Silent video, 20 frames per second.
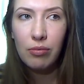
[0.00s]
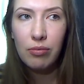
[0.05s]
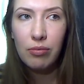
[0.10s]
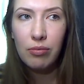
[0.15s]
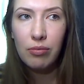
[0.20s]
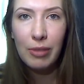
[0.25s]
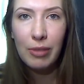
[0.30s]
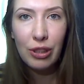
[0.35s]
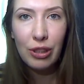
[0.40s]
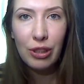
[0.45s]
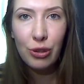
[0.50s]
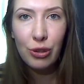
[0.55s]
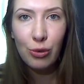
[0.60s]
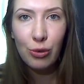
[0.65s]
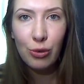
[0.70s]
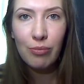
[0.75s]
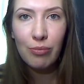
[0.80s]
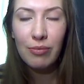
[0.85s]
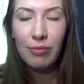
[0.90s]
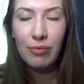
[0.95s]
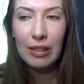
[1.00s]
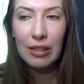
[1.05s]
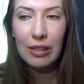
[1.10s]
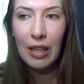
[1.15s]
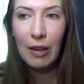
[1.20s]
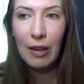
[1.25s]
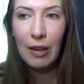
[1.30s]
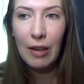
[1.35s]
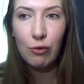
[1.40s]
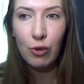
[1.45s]
мисочку.
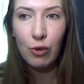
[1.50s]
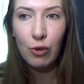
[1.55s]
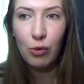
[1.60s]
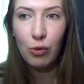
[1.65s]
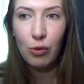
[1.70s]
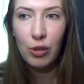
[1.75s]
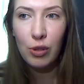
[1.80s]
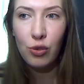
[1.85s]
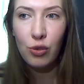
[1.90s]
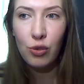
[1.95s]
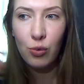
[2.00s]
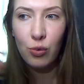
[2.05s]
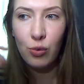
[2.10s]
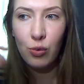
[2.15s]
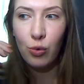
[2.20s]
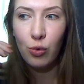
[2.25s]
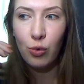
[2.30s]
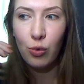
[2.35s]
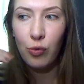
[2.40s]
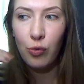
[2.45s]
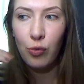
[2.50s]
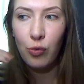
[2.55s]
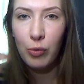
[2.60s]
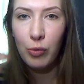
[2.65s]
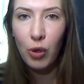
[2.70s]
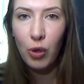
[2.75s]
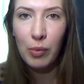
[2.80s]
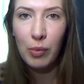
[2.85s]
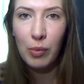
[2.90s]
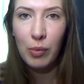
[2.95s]
Ставлю эту мисочку в
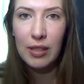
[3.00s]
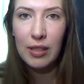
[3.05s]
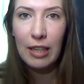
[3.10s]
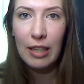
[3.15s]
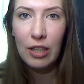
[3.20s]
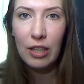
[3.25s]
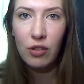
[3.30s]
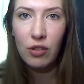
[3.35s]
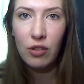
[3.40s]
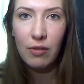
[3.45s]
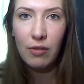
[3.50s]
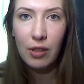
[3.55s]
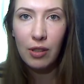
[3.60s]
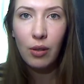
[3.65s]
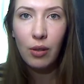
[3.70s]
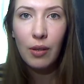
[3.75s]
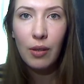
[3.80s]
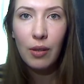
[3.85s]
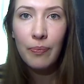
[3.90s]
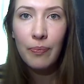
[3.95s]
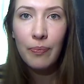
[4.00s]
емкость с горячей водой.